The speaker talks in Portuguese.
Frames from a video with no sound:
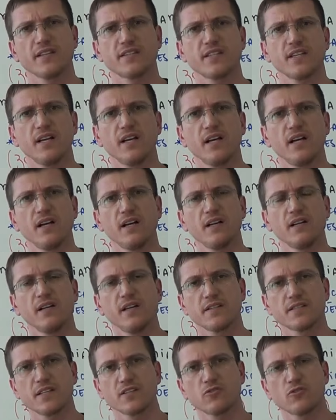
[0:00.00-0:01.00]
essa,
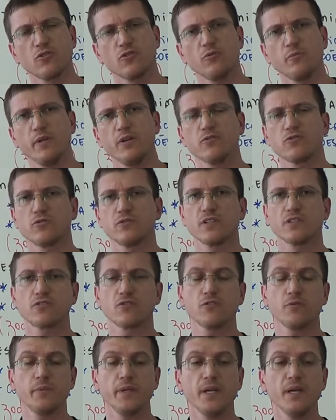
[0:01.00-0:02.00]
essa astronomia,
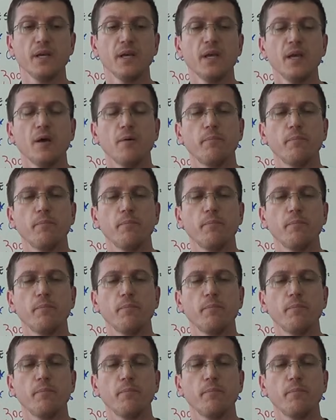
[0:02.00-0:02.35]
astronomia,